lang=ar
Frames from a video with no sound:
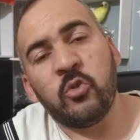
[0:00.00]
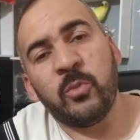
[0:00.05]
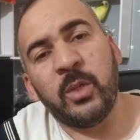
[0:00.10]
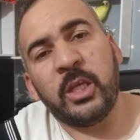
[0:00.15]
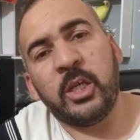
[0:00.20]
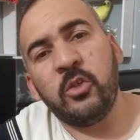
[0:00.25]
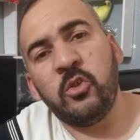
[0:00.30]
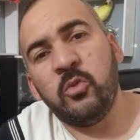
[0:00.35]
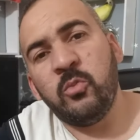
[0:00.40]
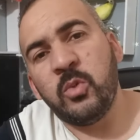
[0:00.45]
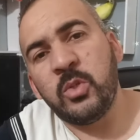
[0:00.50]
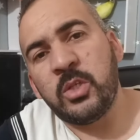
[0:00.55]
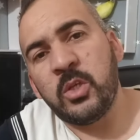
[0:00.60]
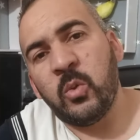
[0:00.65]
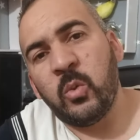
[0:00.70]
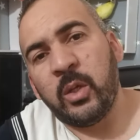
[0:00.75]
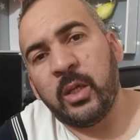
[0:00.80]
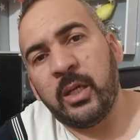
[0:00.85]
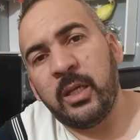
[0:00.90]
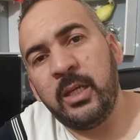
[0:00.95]
تمكن
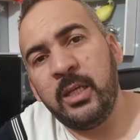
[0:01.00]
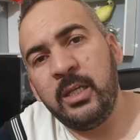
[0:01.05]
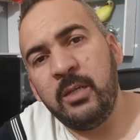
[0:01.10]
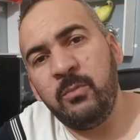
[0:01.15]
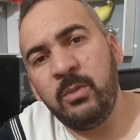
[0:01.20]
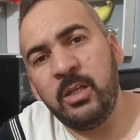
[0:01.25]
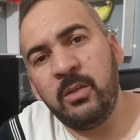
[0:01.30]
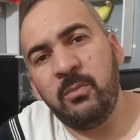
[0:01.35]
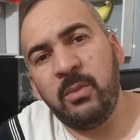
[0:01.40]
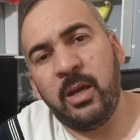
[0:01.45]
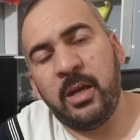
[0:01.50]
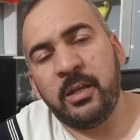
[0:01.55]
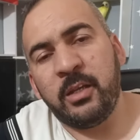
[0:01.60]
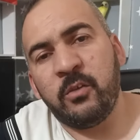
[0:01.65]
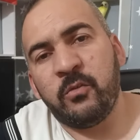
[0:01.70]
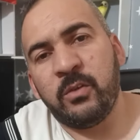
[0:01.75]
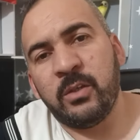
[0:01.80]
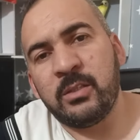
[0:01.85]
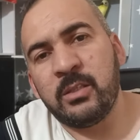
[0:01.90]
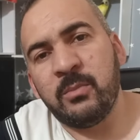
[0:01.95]
المسوقين من
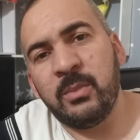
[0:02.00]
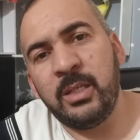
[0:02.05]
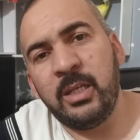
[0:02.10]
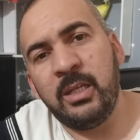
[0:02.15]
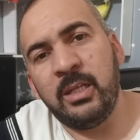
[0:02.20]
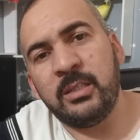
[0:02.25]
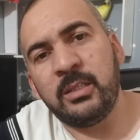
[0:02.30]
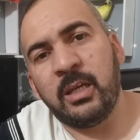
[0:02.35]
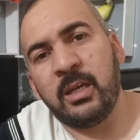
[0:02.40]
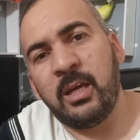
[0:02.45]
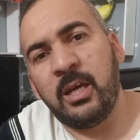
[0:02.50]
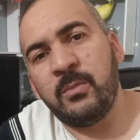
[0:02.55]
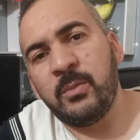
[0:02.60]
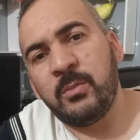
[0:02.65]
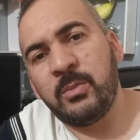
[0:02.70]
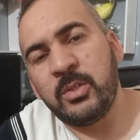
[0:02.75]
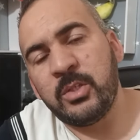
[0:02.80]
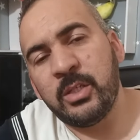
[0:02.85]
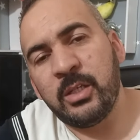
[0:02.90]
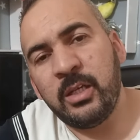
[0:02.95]
معرفة من الذي قام
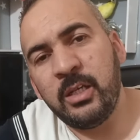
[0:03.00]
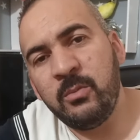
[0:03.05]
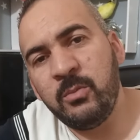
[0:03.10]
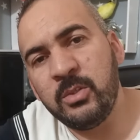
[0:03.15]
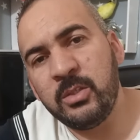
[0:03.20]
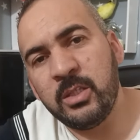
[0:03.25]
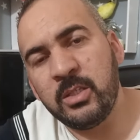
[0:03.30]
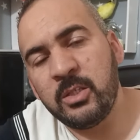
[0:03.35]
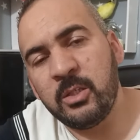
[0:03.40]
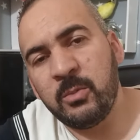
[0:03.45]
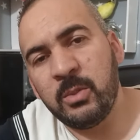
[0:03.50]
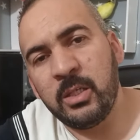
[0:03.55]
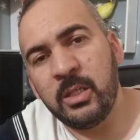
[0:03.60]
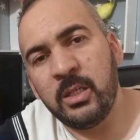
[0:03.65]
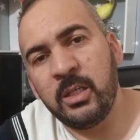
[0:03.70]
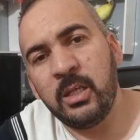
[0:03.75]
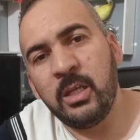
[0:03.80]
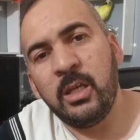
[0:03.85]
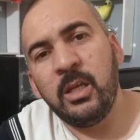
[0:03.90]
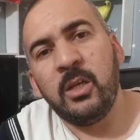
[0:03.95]
بشراء المنتج
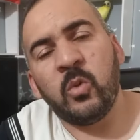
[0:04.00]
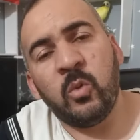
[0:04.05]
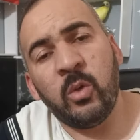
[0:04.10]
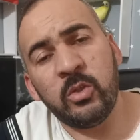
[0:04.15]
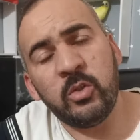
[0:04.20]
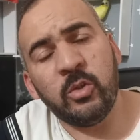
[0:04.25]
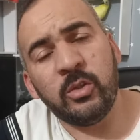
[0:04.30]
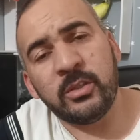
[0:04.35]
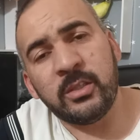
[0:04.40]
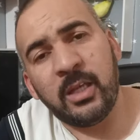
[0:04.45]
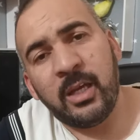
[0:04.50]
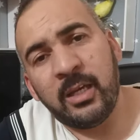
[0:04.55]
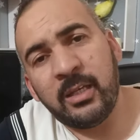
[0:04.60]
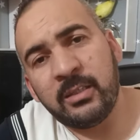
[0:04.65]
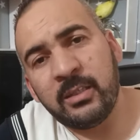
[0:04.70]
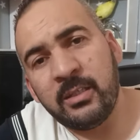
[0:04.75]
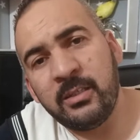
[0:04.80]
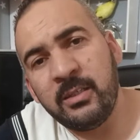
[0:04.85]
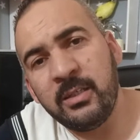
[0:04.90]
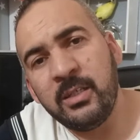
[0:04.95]
به وتعطي
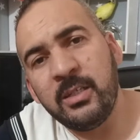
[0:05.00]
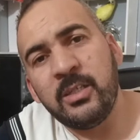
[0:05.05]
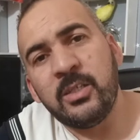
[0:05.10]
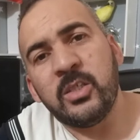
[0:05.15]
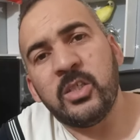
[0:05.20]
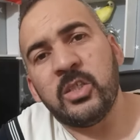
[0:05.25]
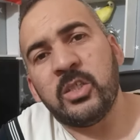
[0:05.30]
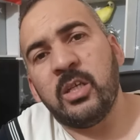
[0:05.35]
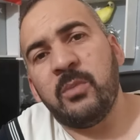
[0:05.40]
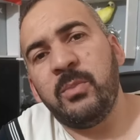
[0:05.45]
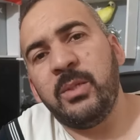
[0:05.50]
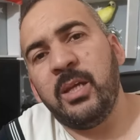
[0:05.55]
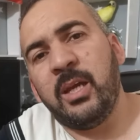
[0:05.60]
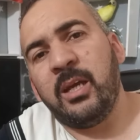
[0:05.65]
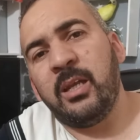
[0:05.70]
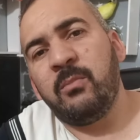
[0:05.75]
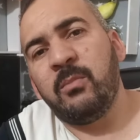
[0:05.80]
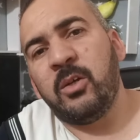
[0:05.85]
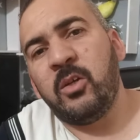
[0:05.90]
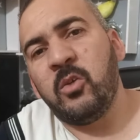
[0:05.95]
أيضا
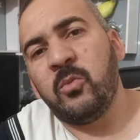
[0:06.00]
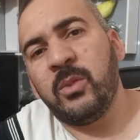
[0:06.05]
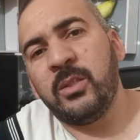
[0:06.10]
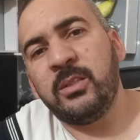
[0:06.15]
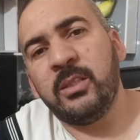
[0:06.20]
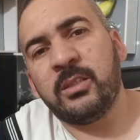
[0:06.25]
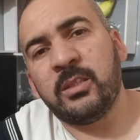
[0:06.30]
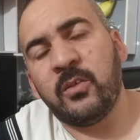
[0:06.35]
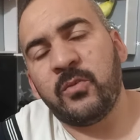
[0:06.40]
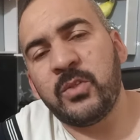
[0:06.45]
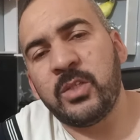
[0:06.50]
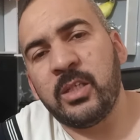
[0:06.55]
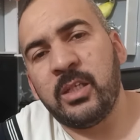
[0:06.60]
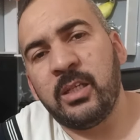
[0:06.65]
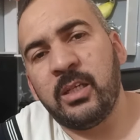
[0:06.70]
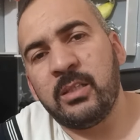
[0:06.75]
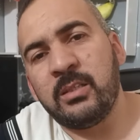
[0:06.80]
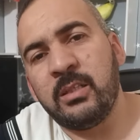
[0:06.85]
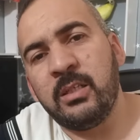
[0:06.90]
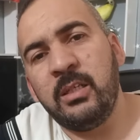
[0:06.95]
جميع المعلومات
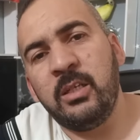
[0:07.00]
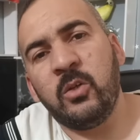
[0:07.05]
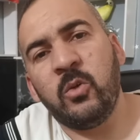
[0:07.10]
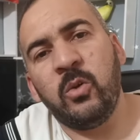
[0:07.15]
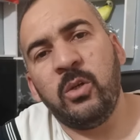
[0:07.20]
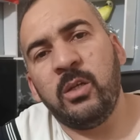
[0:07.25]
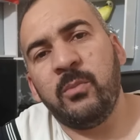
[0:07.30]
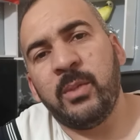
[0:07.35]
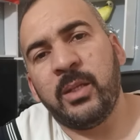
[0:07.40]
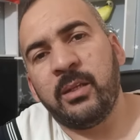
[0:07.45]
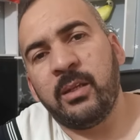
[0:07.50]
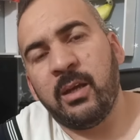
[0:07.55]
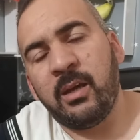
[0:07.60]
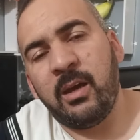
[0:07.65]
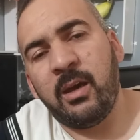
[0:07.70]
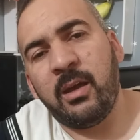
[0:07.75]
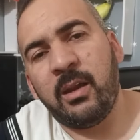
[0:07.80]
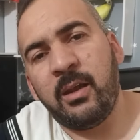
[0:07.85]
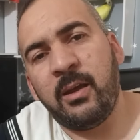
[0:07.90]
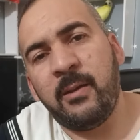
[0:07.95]
التفصيلية لكل من
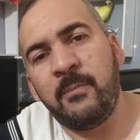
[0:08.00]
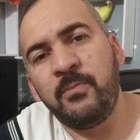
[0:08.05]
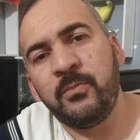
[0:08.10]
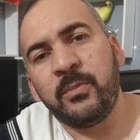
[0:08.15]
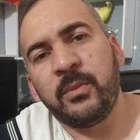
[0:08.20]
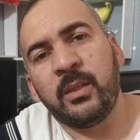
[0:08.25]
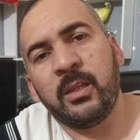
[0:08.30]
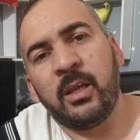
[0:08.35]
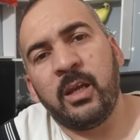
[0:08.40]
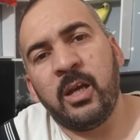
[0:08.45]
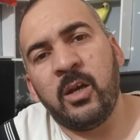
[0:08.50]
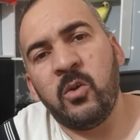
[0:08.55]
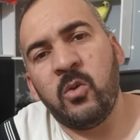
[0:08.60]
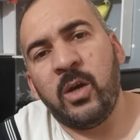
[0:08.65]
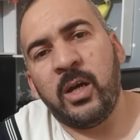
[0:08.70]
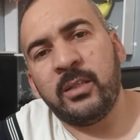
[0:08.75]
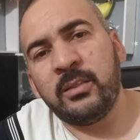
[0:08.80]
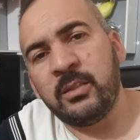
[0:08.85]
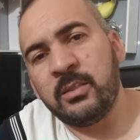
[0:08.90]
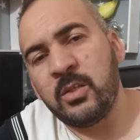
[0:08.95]
نقر أو
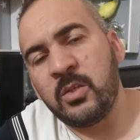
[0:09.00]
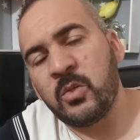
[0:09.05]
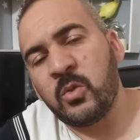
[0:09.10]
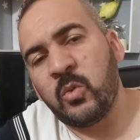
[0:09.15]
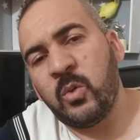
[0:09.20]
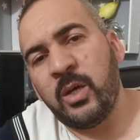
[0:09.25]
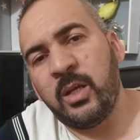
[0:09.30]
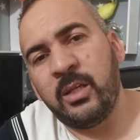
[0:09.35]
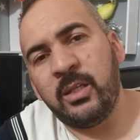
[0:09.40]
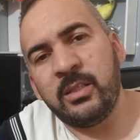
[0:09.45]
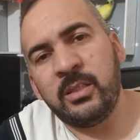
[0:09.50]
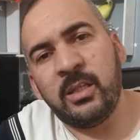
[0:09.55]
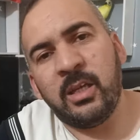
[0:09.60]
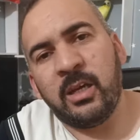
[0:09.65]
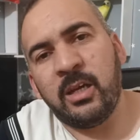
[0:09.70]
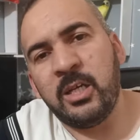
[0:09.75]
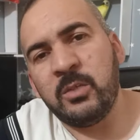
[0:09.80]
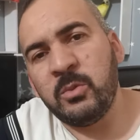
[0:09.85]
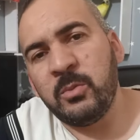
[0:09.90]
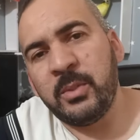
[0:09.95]
عدد الزوار الذين
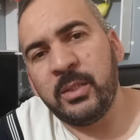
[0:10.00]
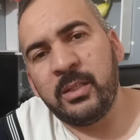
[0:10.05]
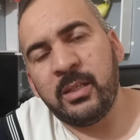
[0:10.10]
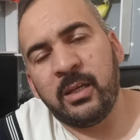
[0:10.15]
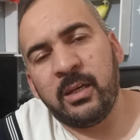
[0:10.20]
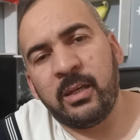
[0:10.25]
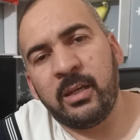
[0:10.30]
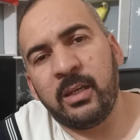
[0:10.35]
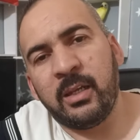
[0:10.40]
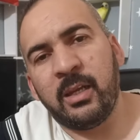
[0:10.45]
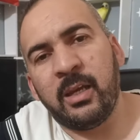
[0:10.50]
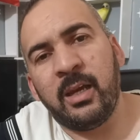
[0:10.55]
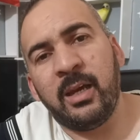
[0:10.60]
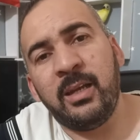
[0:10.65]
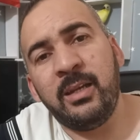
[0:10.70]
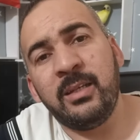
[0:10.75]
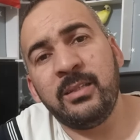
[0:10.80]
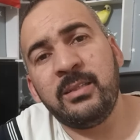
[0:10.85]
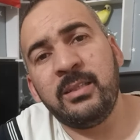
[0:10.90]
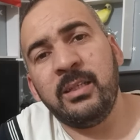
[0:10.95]
قاموا بالنقر
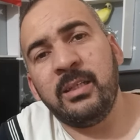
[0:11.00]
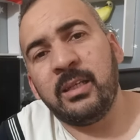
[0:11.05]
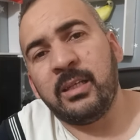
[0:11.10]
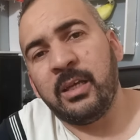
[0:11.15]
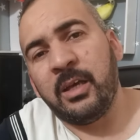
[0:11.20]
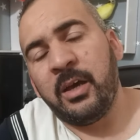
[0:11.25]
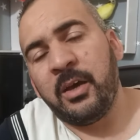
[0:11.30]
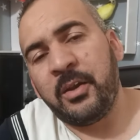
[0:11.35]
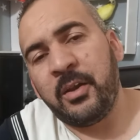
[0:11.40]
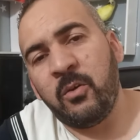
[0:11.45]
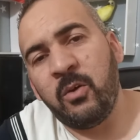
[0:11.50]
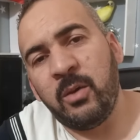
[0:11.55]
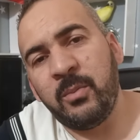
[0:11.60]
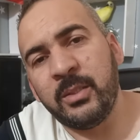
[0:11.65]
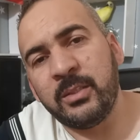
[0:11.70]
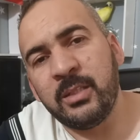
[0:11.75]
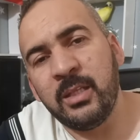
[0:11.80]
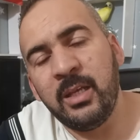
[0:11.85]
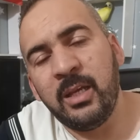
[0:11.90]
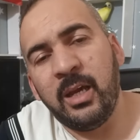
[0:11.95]
على تلك
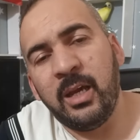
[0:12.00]
الروابط